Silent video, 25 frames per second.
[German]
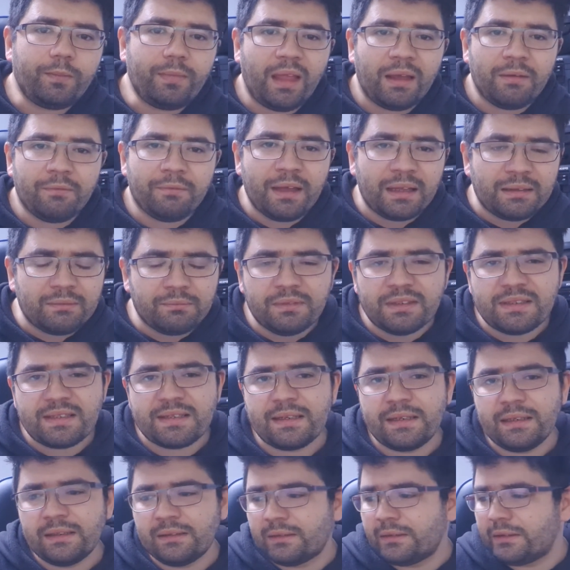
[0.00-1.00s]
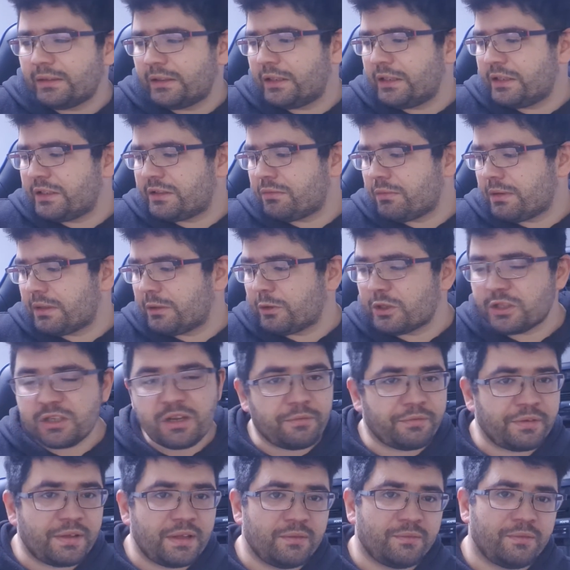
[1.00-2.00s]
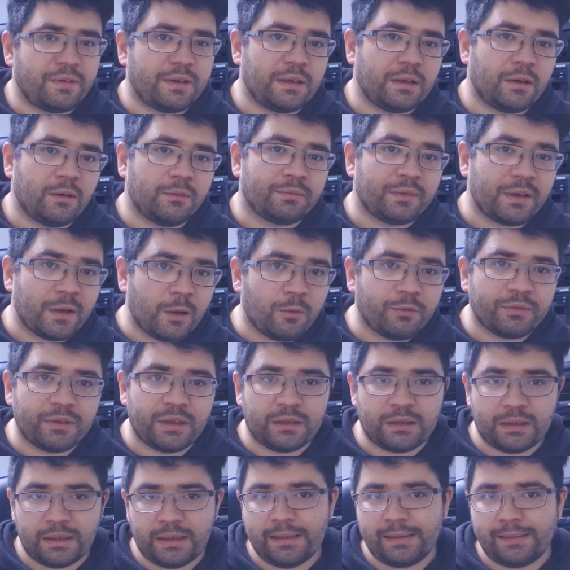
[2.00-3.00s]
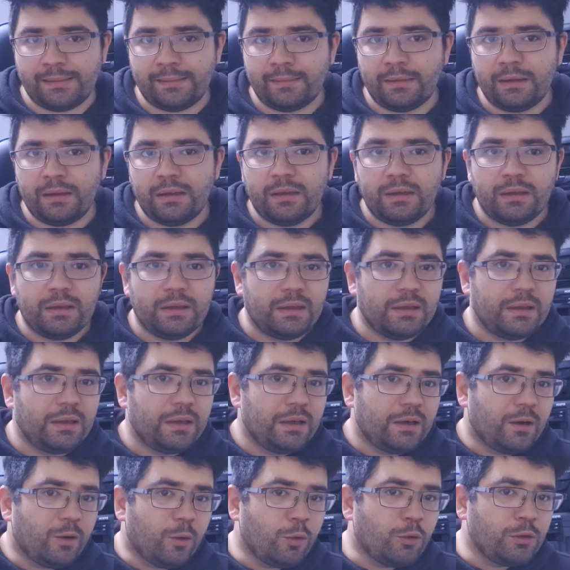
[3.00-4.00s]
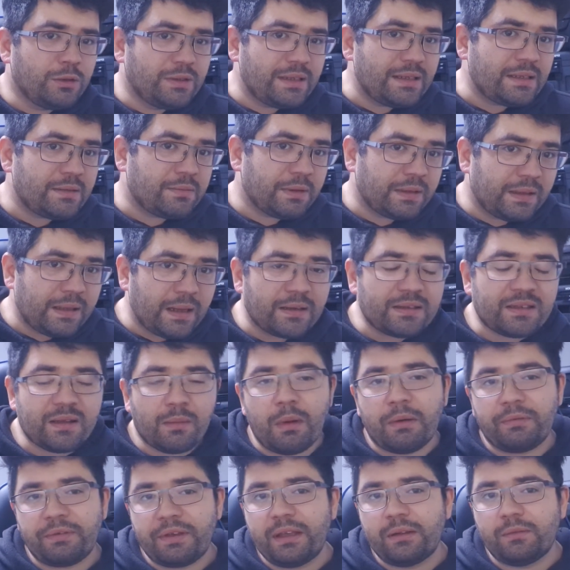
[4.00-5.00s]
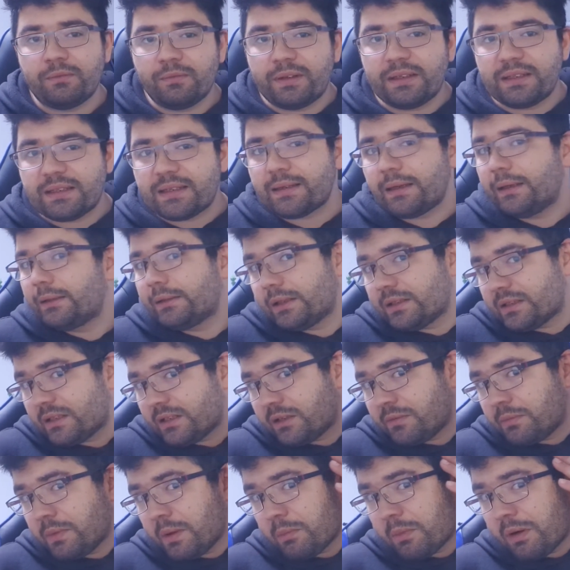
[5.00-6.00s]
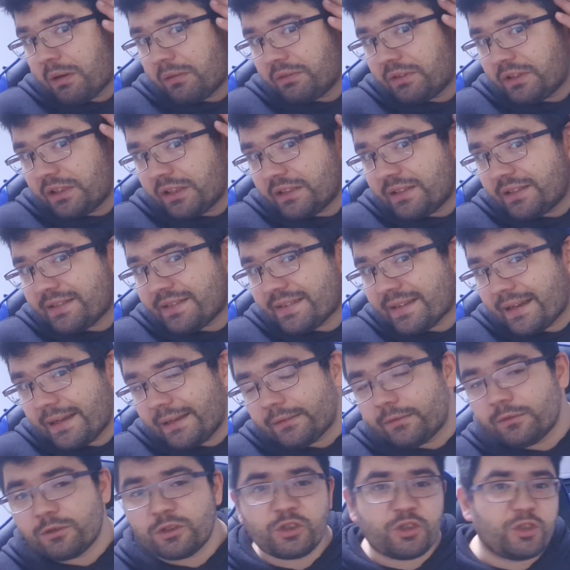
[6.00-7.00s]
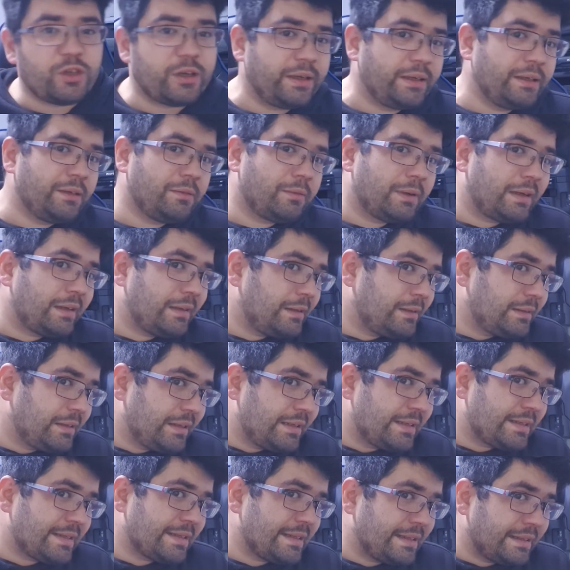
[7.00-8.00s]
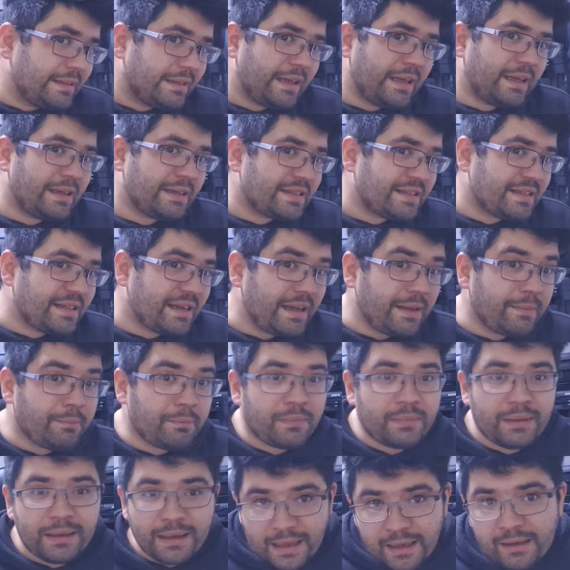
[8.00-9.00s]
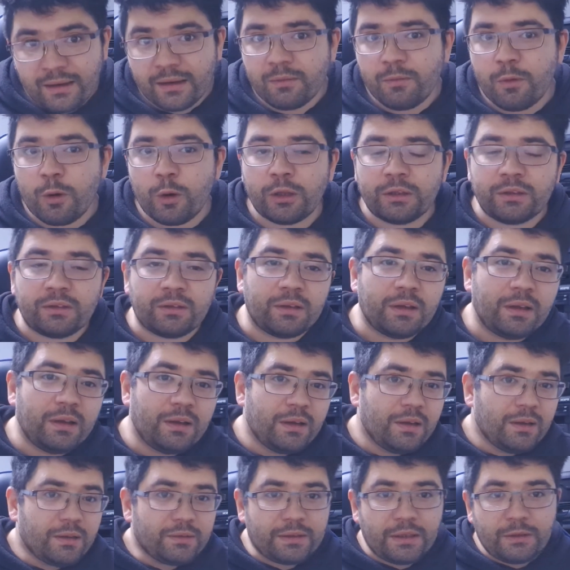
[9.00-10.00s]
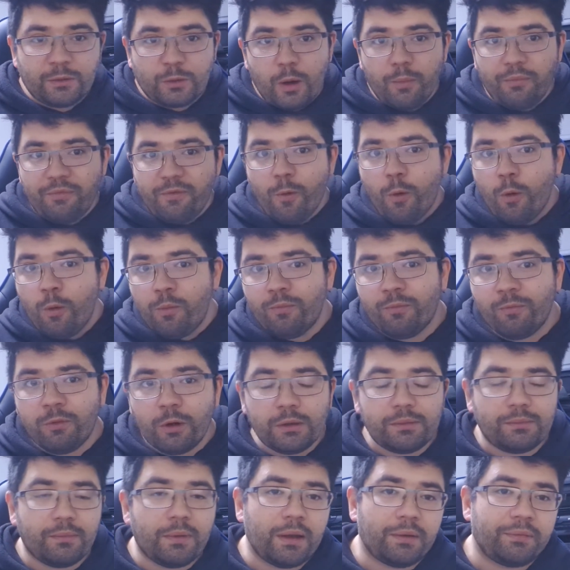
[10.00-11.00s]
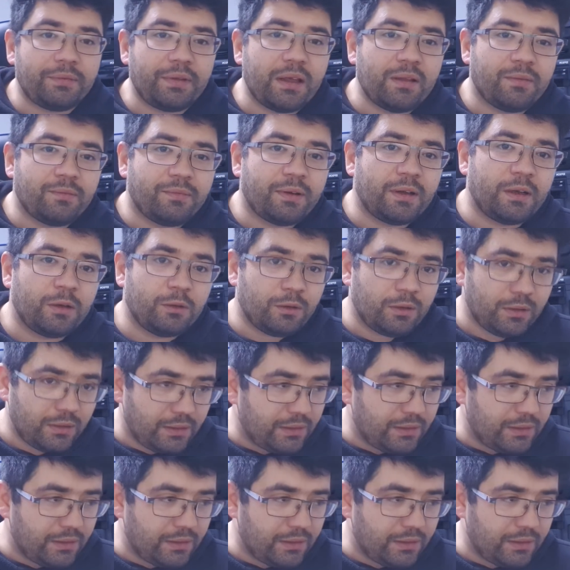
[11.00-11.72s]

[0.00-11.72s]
werden wir sehen. Ich werde euch auf jeden Fall auf dem Laufenden halten. Und es wird langsam auf jeden Fall Zeit, dass ich mir mal wieder die Seiten schneide, weil die sind extrem lang geworden. Den Topf oben wollten wir auf jeden Fall